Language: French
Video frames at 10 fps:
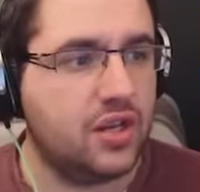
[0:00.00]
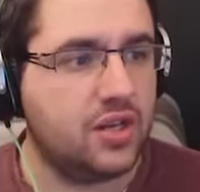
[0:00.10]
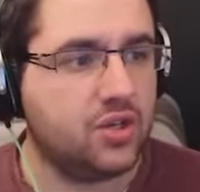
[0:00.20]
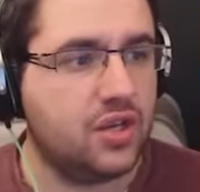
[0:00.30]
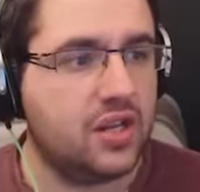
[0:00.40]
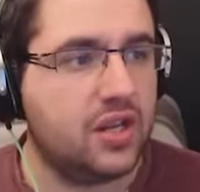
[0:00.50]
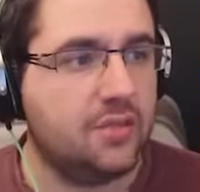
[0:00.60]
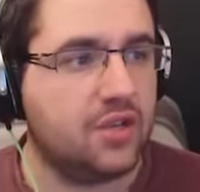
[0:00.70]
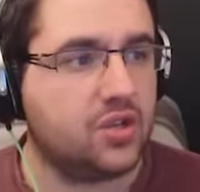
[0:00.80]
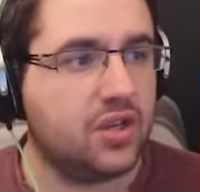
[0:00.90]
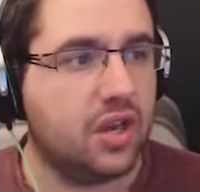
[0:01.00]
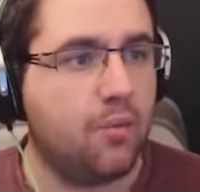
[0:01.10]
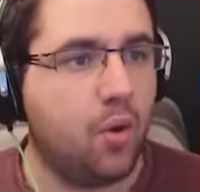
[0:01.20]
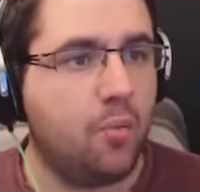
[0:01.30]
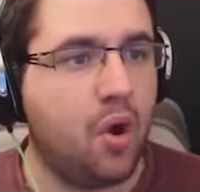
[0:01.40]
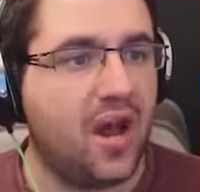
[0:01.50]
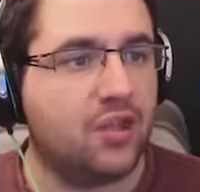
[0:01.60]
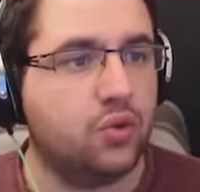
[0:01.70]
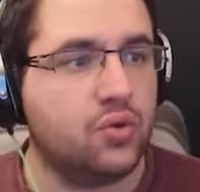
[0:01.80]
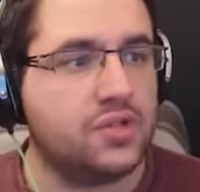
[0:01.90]
les, je les lis, mais je ne réponds pas
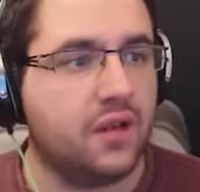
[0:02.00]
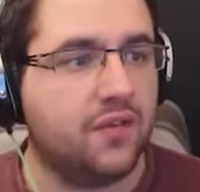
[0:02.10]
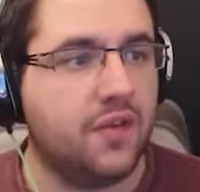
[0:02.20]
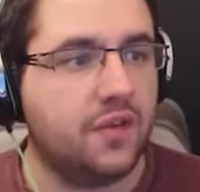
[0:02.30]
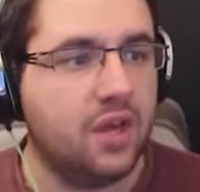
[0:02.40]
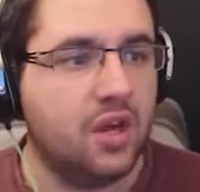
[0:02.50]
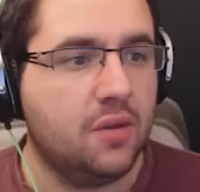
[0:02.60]
à tous, en fait.